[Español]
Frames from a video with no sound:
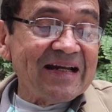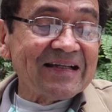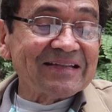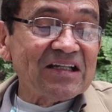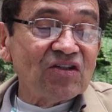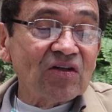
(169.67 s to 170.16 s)

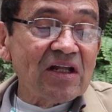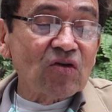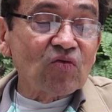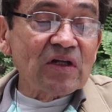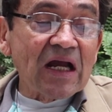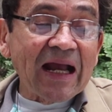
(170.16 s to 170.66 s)
La señora
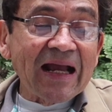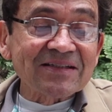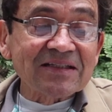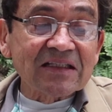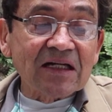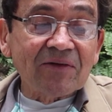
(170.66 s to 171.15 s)
en cuya
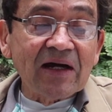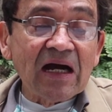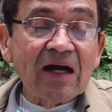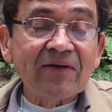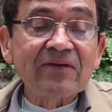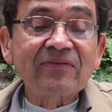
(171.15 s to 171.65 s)
casa
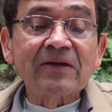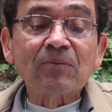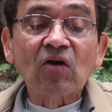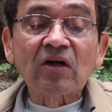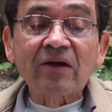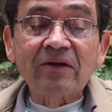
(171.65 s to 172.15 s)
trabajaba
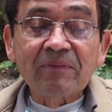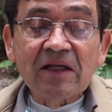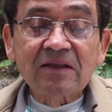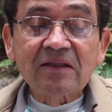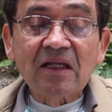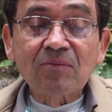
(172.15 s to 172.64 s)
enfermó
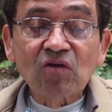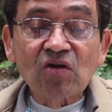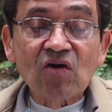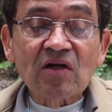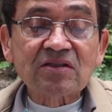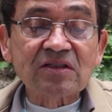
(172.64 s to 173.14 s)
gravemente y
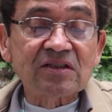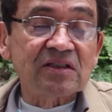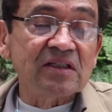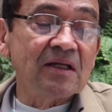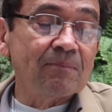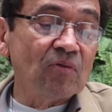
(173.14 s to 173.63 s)
murió
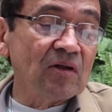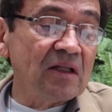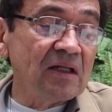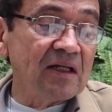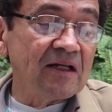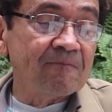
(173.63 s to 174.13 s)
asistida por
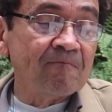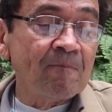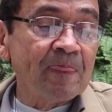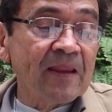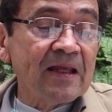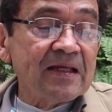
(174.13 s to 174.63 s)
Ángela.
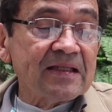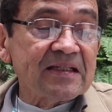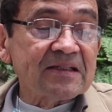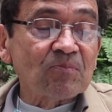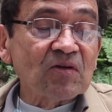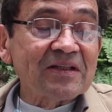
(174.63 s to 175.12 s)

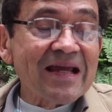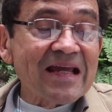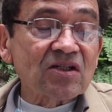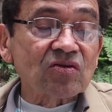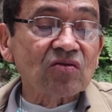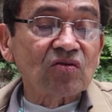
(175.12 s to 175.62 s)
Después
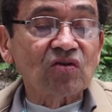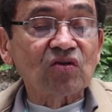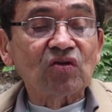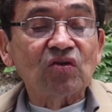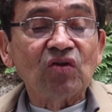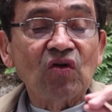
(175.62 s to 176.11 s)
de esto,
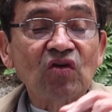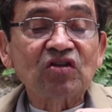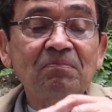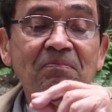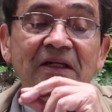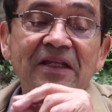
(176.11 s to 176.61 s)

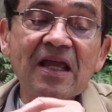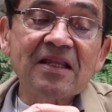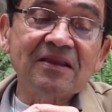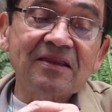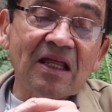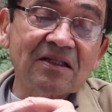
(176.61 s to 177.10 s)
dos
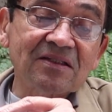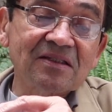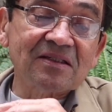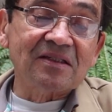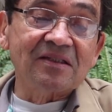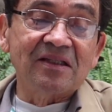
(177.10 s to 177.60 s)

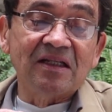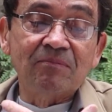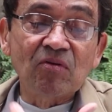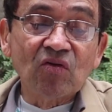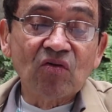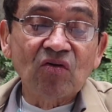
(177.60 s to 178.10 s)
parientas del
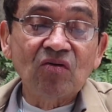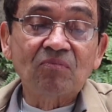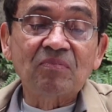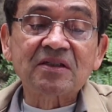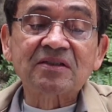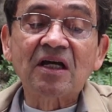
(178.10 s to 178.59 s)
viudo
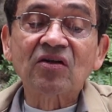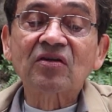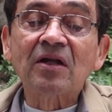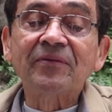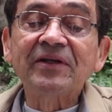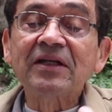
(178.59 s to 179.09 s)

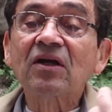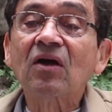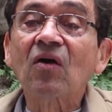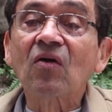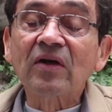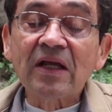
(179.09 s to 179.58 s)
pasaron a vivir
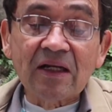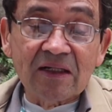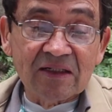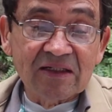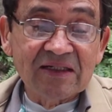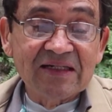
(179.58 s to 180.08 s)
con
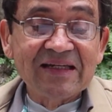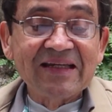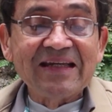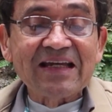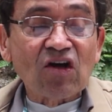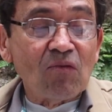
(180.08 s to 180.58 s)
él
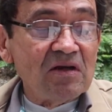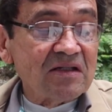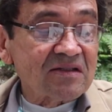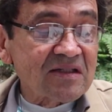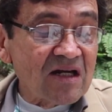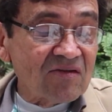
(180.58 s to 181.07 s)
y
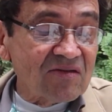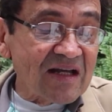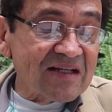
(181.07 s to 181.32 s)
comenzaron